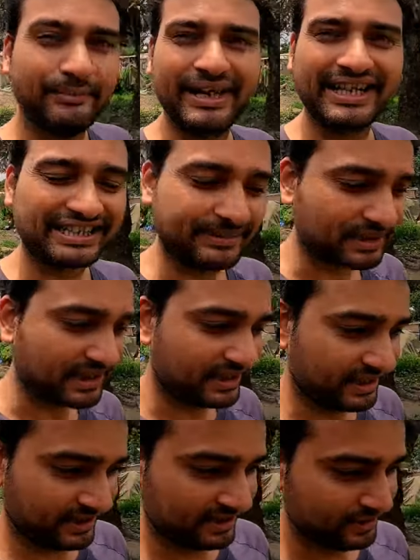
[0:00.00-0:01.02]
हमें एक्सेप्ट
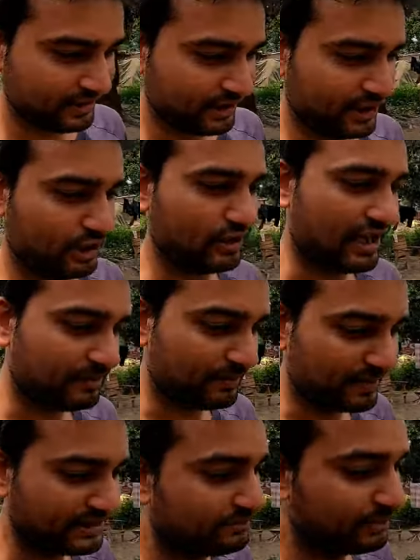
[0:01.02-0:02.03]
करिए और
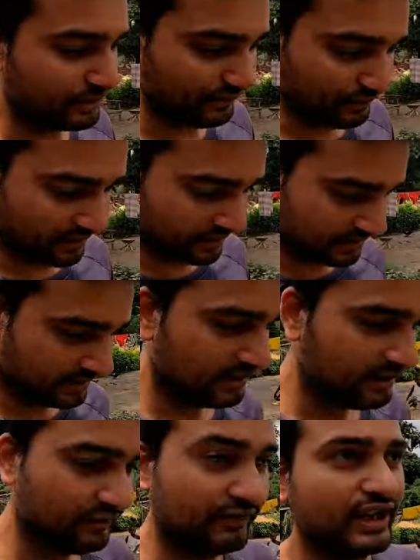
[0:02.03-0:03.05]
आप अपने इस ब्यूटीफुल
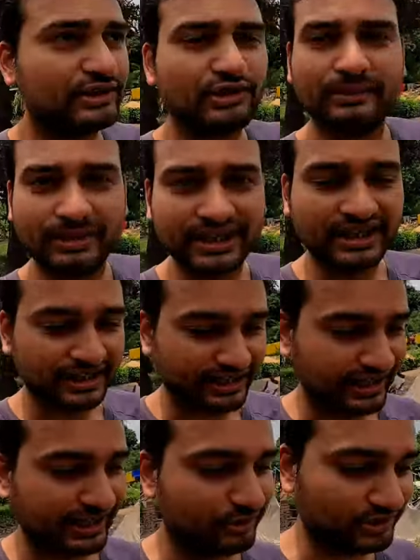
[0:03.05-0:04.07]
विलेज को हमें
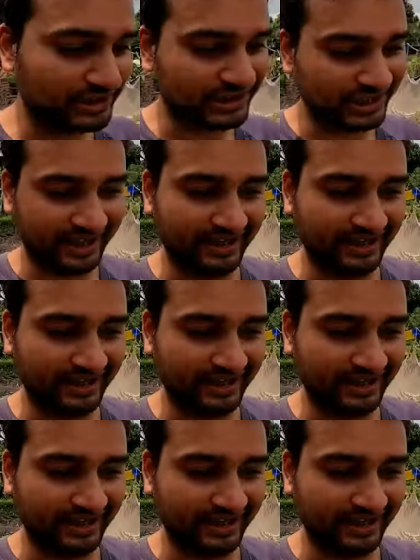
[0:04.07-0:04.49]
दिखाने की एक कोशिश